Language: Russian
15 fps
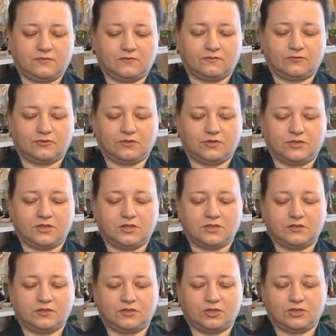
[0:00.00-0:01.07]
Вот
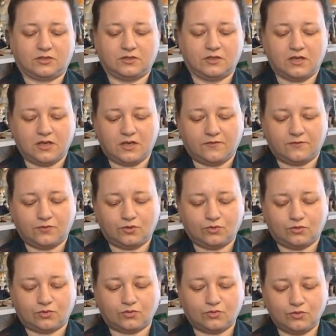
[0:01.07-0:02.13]
резиночка.
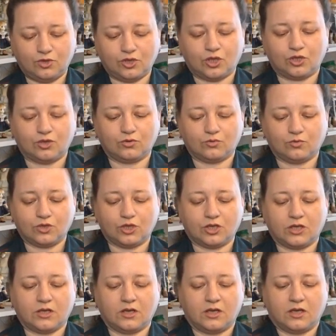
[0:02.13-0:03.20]
Все, ручки,
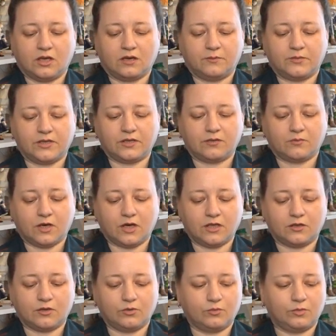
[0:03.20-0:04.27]
ножки
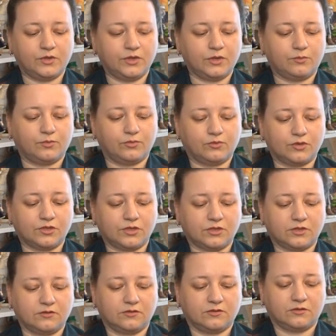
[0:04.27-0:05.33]
принимает любые
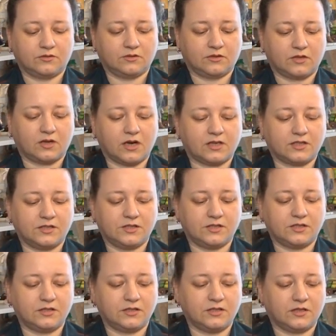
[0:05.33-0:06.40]
позы, как
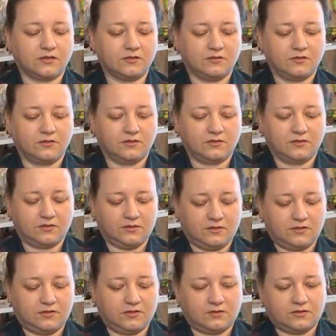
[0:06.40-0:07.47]
сидя,
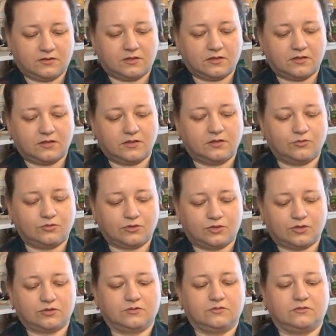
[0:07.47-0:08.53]
так и
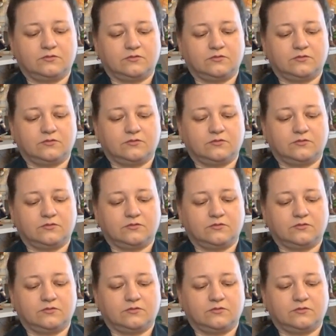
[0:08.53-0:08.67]
лежа.